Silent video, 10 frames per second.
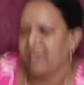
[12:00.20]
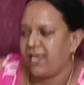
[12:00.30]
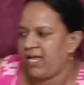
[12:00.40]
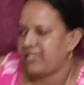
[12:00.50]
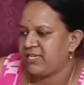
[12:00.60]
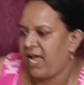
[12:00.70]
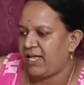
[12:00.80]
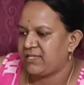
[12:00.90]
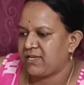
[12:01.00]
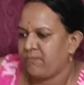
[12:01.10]
থেকে এসে
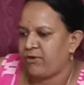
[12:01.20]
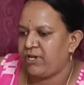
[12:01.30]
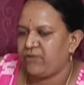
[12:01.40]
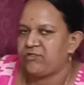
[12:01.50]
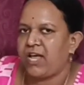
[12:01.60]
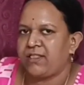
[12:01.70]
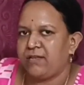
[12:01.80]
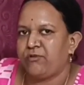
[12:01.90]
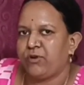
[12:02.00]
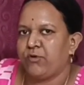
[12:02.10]
আজকে একটু শান্তি
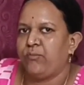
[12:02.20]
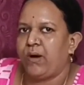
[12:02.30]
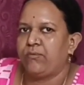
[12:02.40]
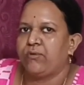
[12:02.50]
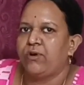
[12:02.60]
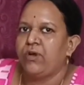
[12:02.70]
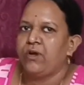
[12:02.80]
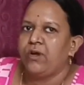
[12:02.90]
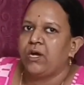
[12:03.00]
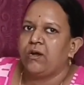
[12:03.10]
করে আজকে
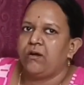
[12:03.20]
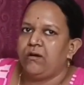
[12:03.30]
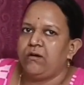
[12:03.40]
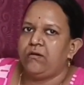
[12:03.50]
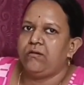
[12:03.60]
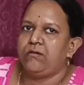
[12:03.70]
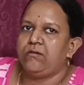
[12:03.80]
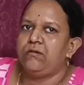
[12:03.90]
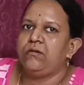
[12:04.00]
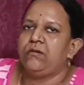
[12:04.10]
লাইফ শুরু
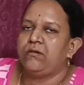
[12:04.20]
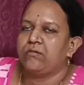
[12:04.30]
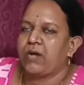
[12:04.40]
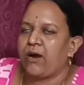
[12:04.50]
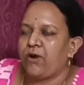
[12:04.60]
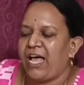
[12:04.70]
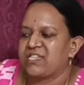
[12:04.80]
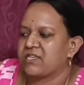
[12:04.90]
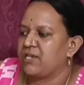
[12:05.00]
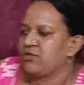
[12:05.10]
আজকে থেকে কারণ
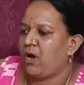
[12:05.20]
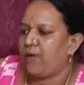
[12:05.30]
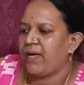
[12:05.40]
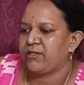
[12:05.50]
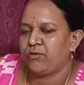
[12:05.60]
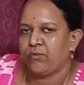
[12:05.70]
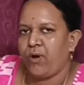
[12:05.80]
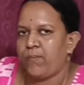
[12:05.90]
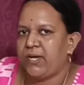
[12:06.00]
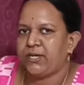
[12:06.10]
আজকে সব একদম
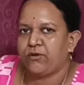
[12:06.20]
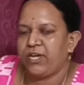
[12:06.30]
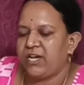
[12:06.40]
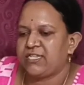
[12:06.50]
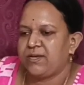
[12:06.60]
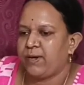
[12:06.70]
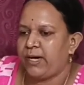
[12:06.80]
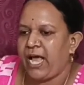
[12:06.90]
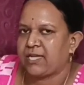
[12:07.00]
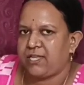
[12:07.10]
কমপ্লিট হয়ে গেছে মানে
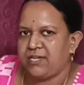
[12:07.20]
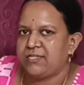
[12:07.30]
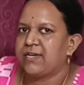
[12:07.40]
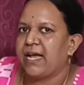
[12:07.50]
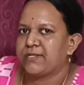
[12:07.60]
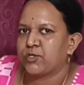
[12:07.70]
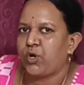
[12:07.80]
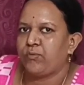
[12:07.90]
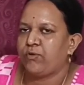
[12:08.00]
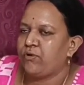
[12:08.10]
ডাক্তারের যে
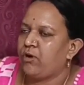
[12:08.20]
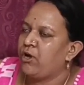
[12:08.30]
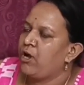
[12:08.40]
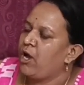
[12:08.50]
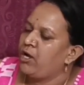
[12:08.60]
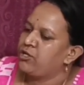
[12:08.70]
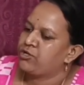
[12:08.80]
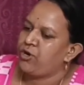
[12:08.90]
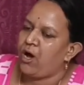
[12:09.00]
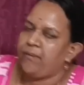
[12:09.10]
কাজকর্মগুলো
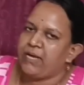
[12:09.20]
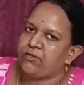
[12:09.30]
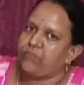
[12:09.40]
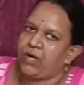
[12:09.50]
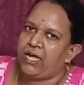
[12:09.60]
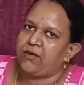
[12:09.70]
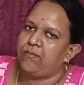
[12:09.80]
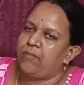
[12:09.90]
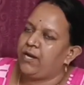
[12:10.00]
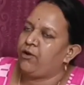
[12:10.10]
সব একদম
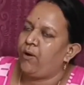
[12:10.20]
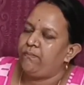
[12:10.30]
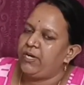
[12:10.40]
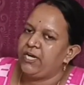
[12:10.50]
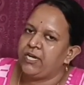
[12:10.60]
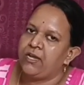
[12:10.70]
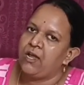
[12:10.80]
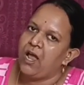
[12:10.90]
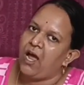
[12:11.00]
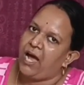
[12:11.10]
কমপ্লিট
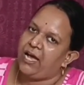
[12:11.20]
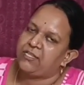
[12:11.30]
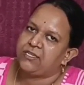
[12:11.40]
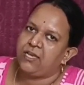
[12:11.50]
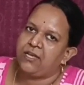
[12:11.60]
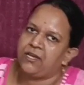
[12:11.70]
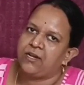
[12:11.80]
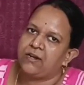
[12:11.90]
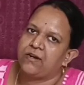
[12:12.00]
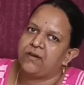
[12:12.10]
মানে না কালকে
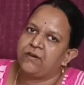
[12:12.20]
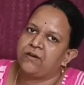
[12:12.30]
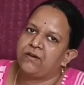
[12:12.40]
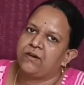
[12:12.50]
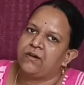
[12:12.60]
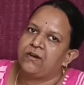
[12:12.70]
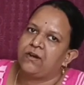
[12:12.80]
সকালবেলা উঠতে হবে না